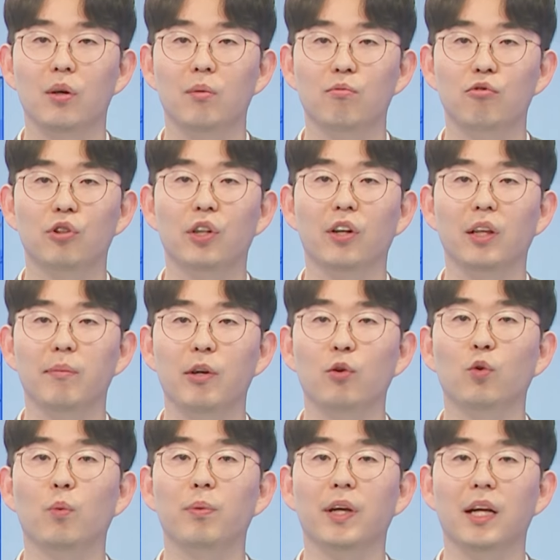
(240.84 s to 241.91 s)
물결이 매우
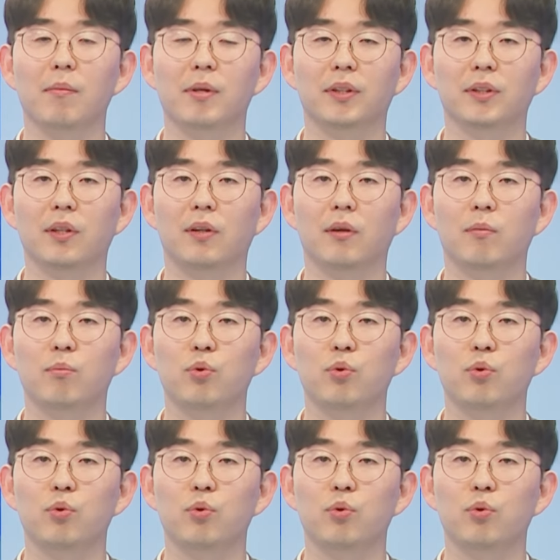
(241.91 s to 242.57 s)
높게 일면서